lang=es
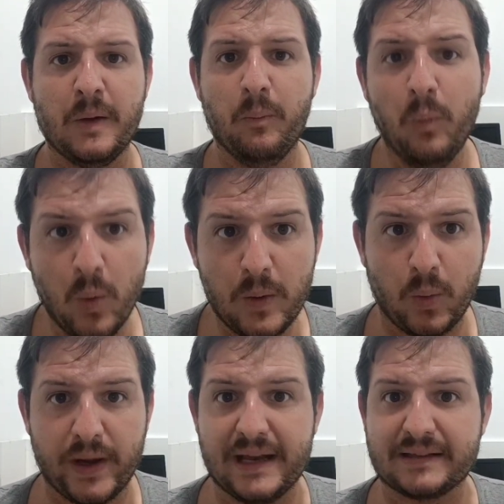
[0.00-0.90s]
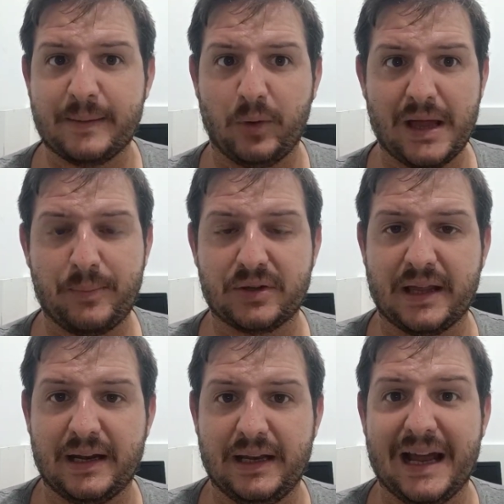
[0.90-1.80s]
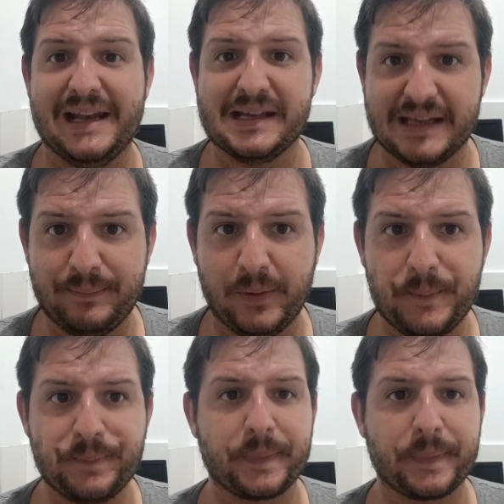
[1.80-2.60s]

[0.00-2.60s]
muy buenas que puede aportarle al equipo.